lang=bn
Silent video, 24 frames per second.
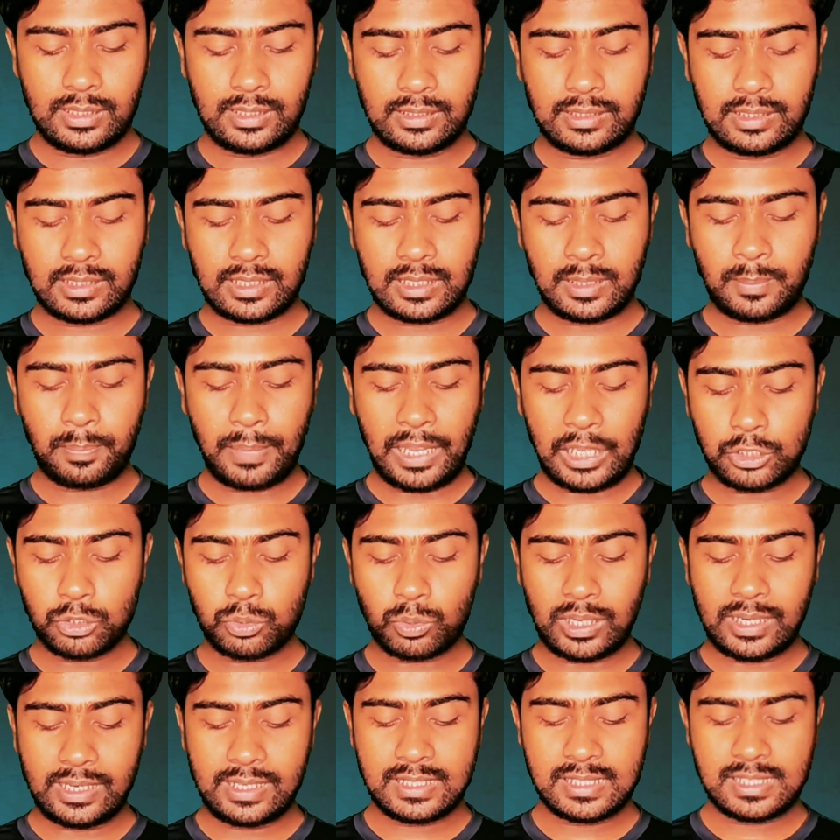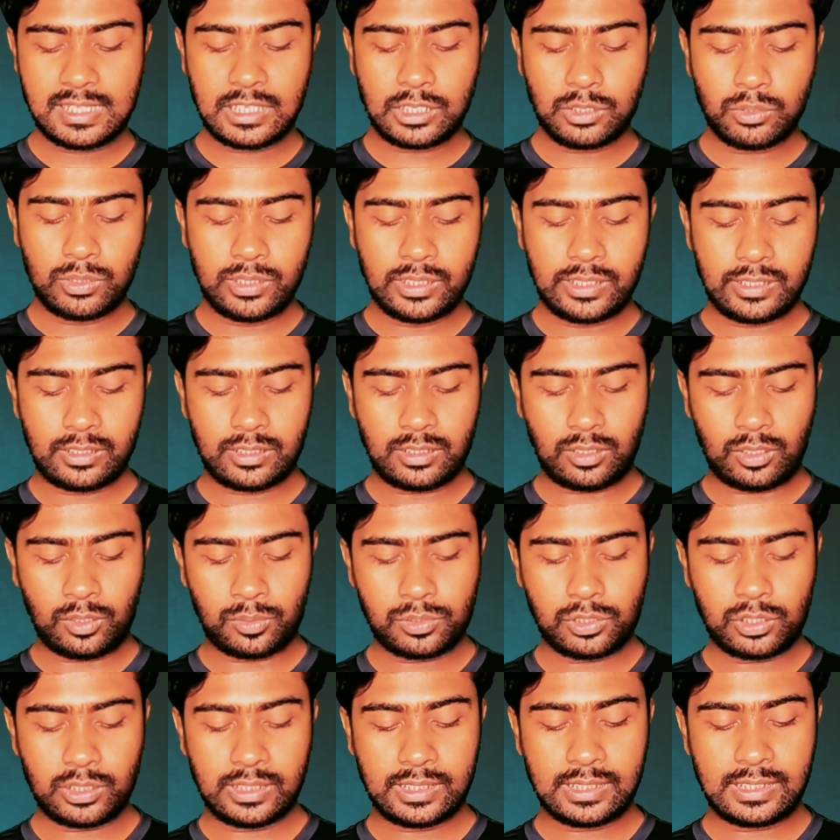এখান থেকে পাসওয়ার্ড অ্যান্ড সিকিউরিটি
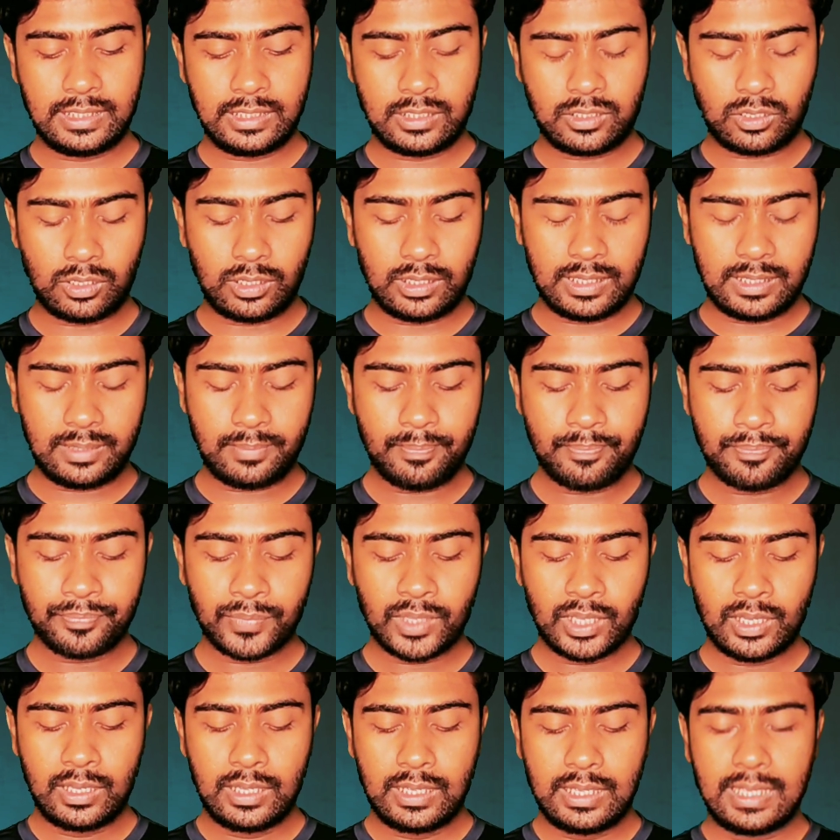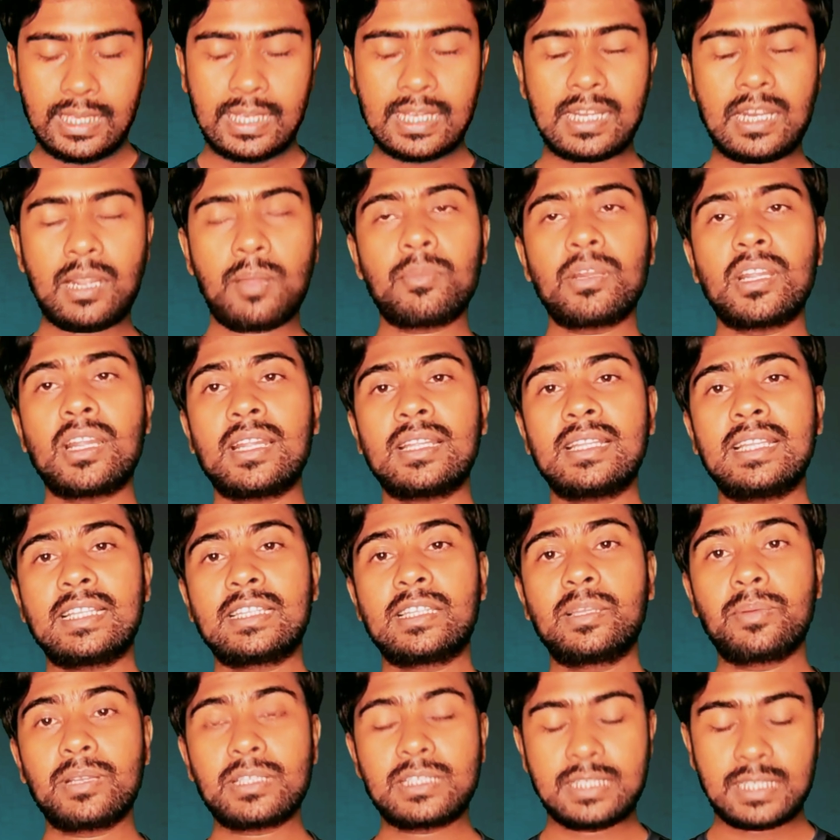অপশনে ক্লিক করলে এখানে আপনারা
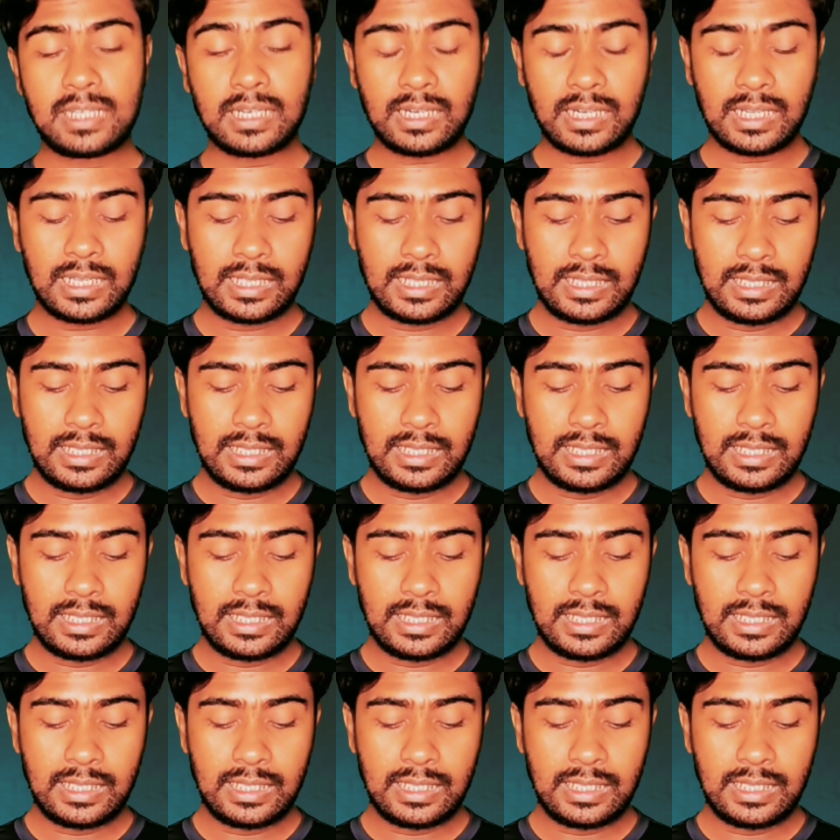দেখতে পাচ্ছেন